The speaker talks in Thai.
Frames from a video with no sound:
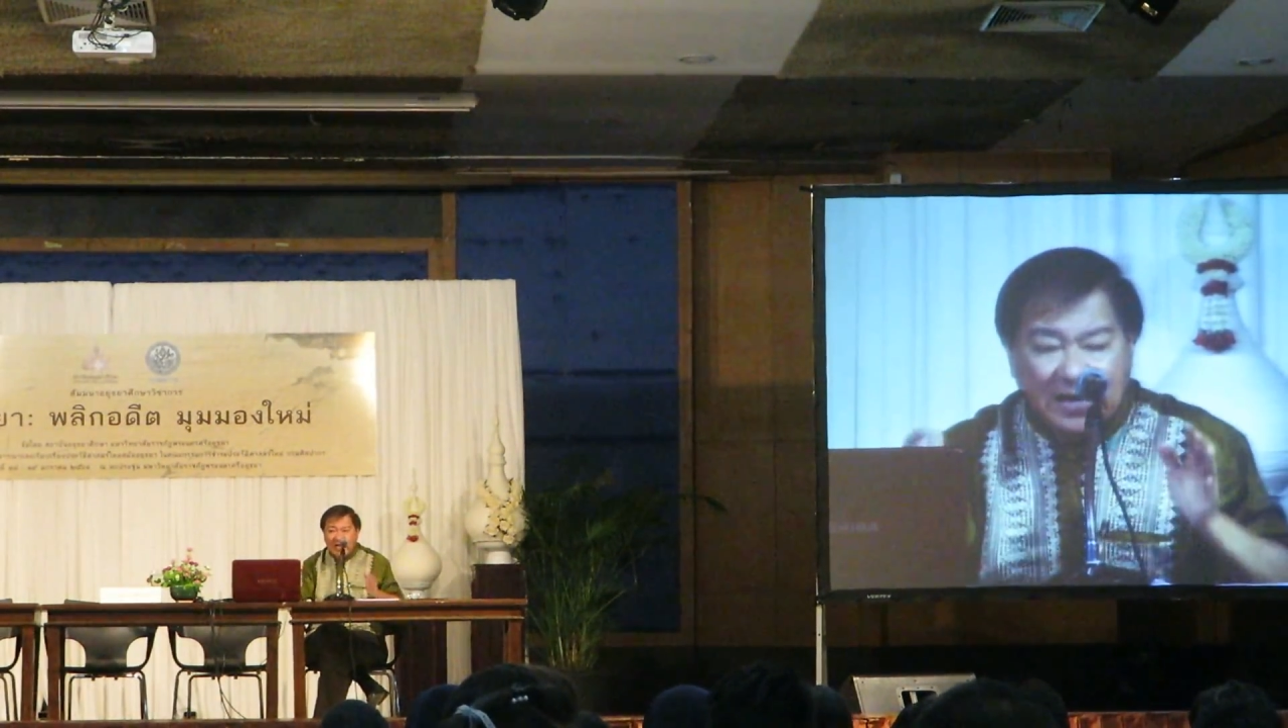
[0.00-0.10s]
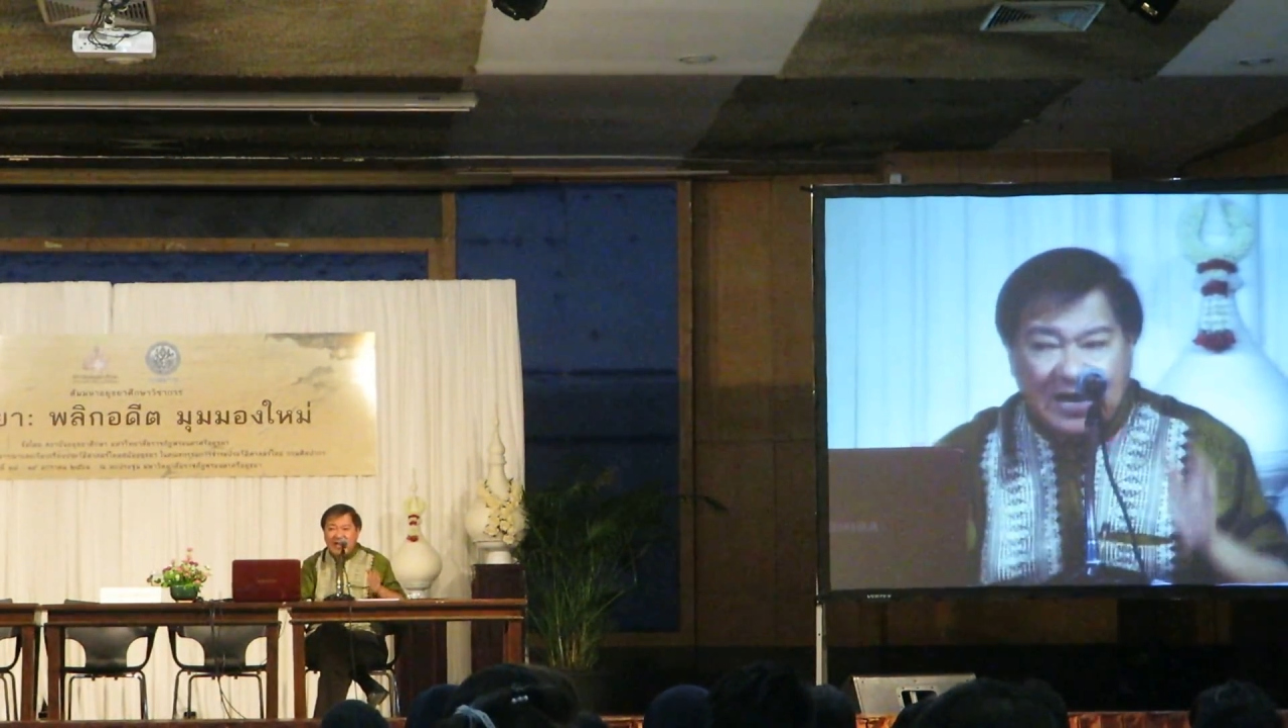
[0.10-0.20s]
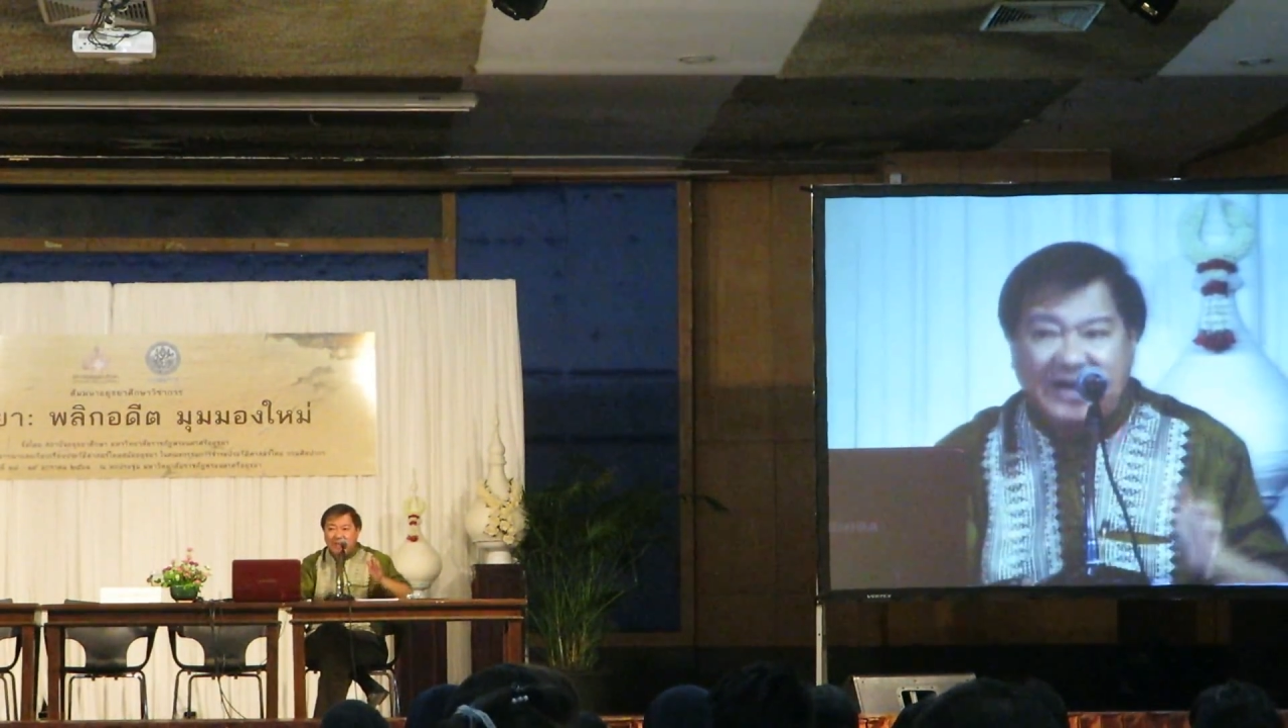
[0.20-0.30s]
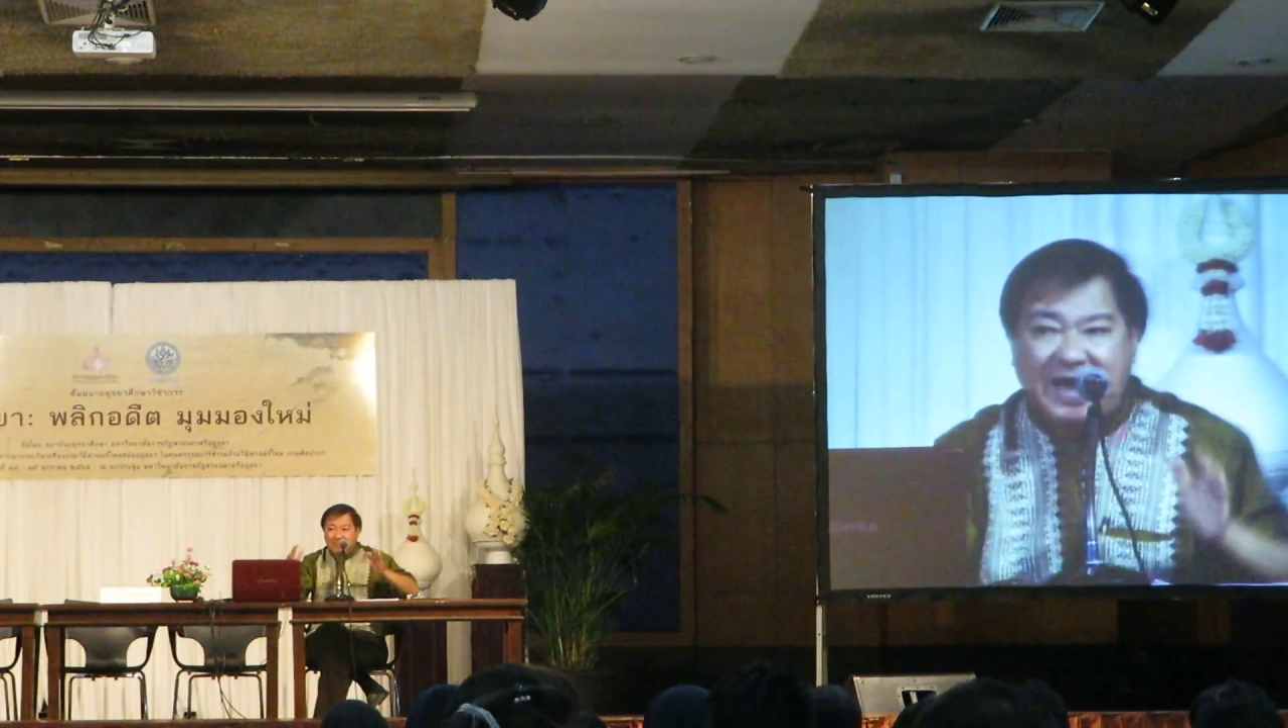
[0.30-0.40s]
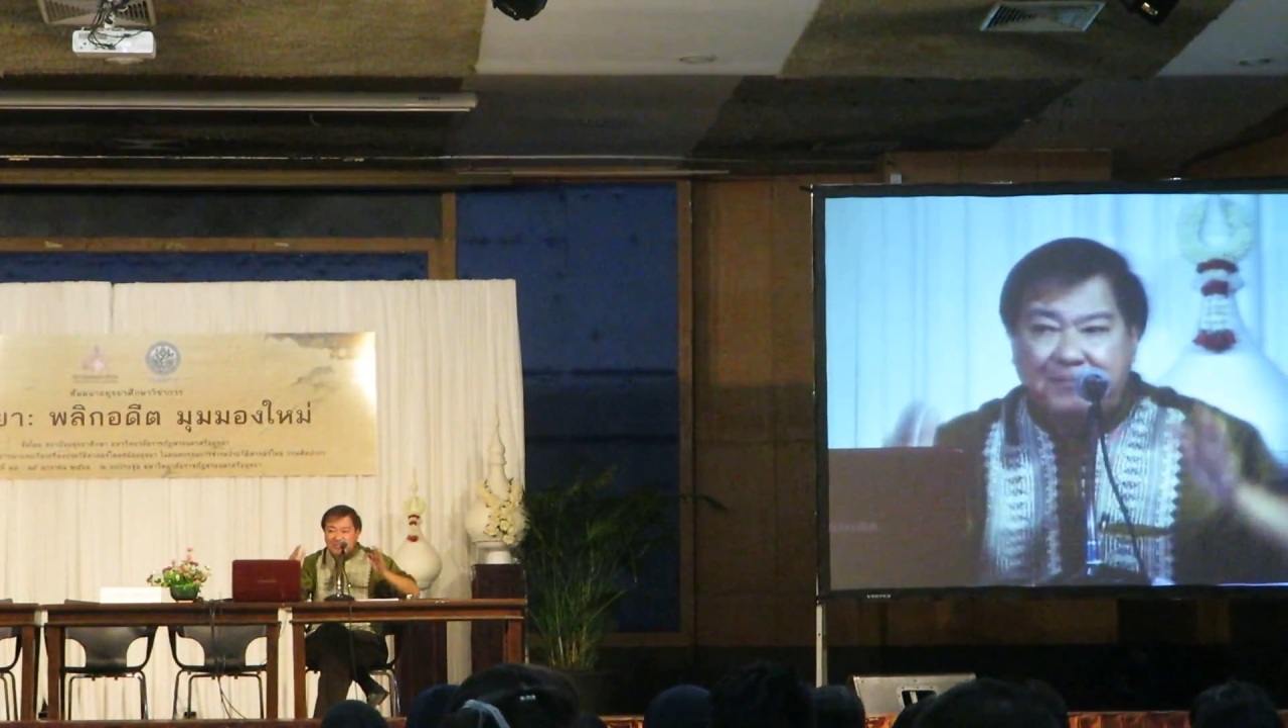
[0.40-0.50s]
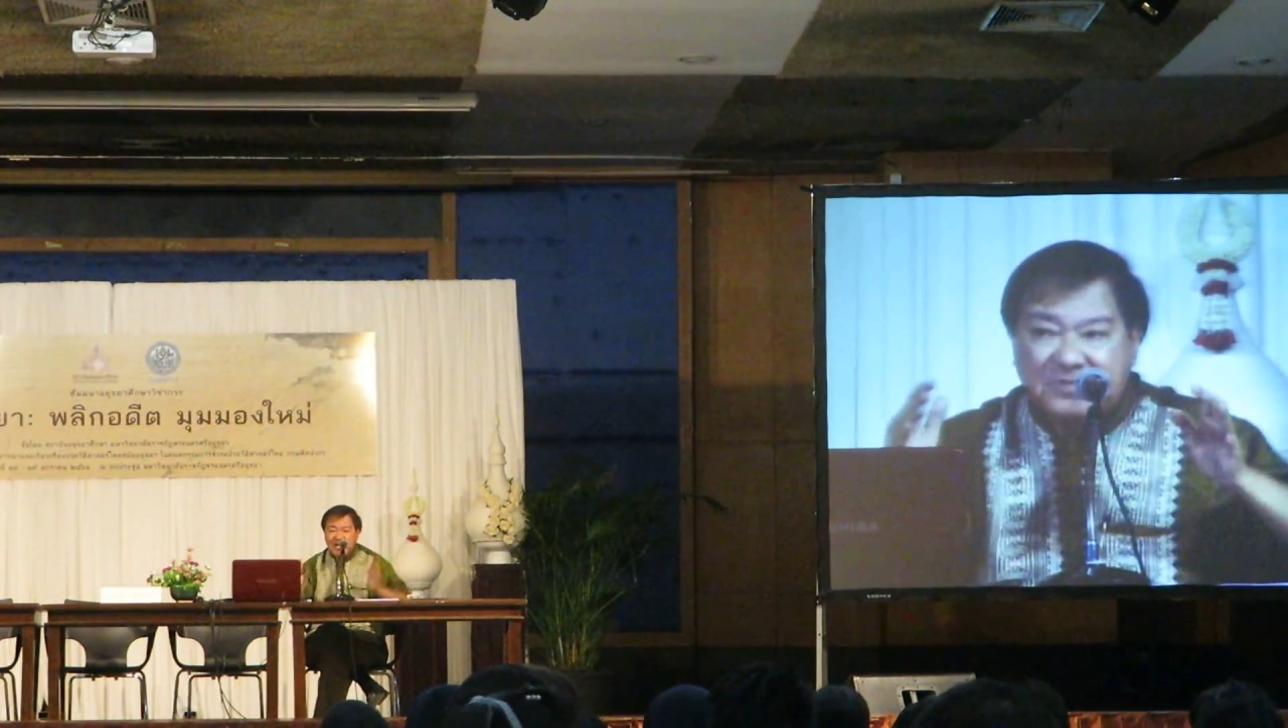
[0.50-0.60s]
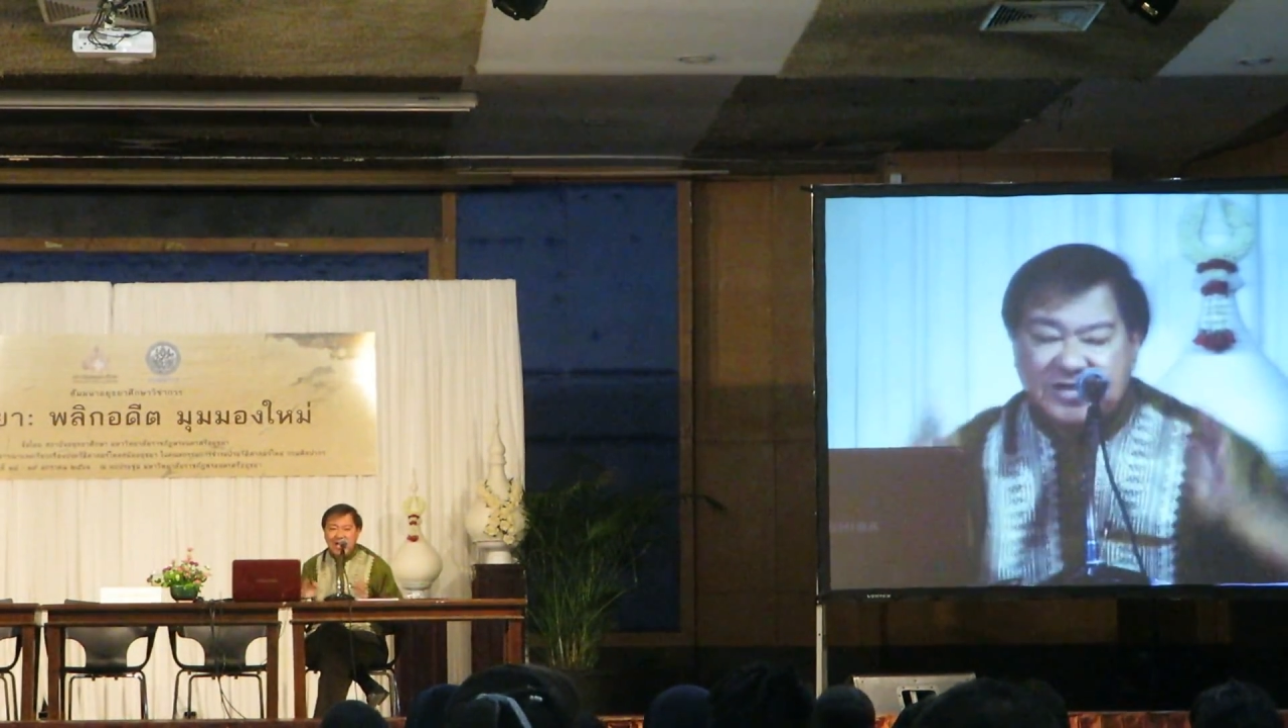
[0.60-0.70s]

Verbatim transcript: ระดับ